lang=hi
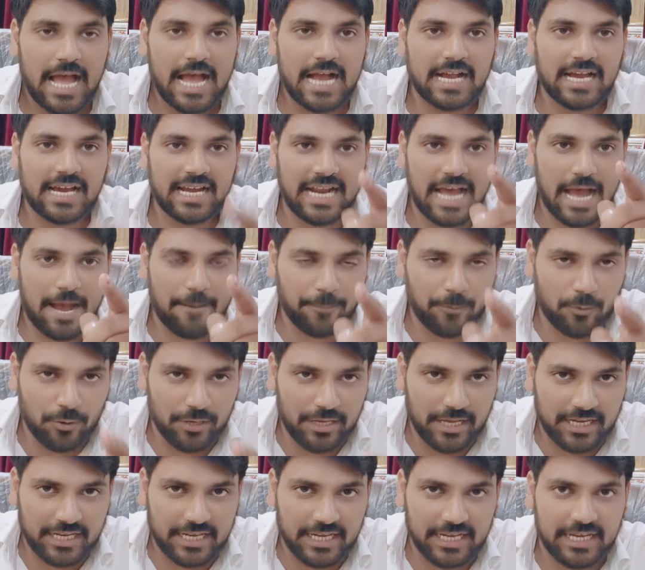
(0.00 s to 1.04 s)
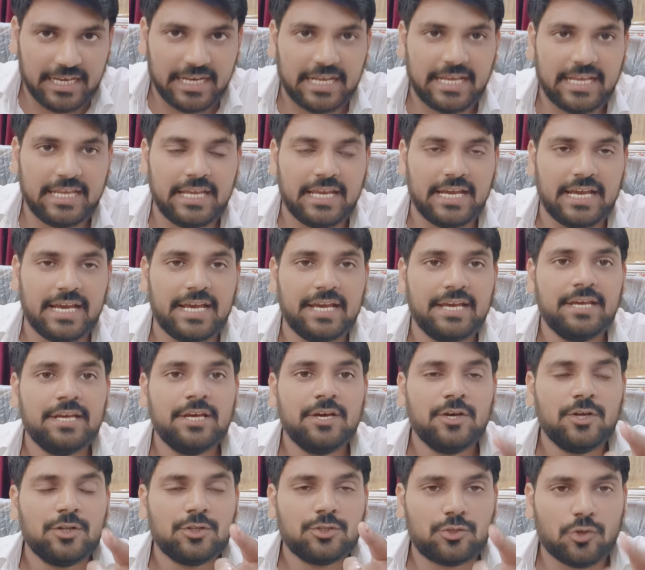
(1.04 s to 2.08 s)
अगर आपको यकीन नहीं है
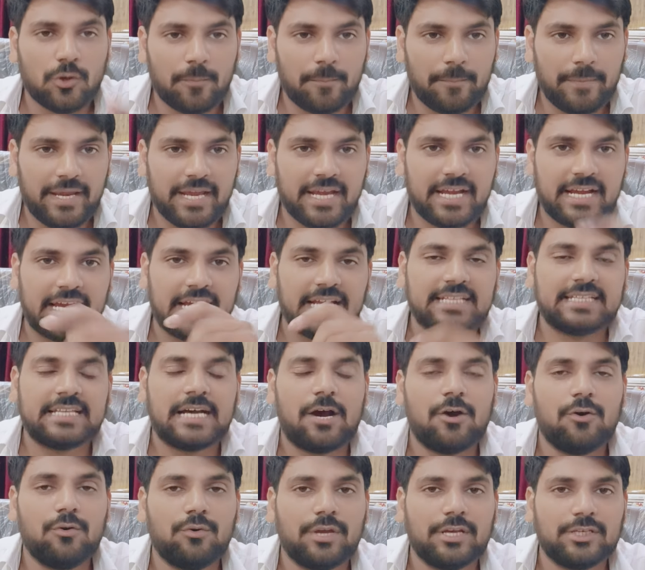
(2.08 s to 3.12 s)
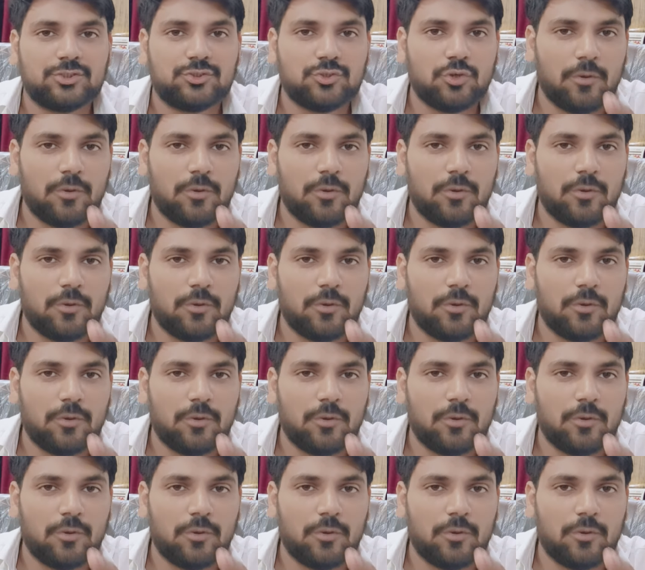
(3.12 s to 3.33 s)
तो मैं कहता हूं कि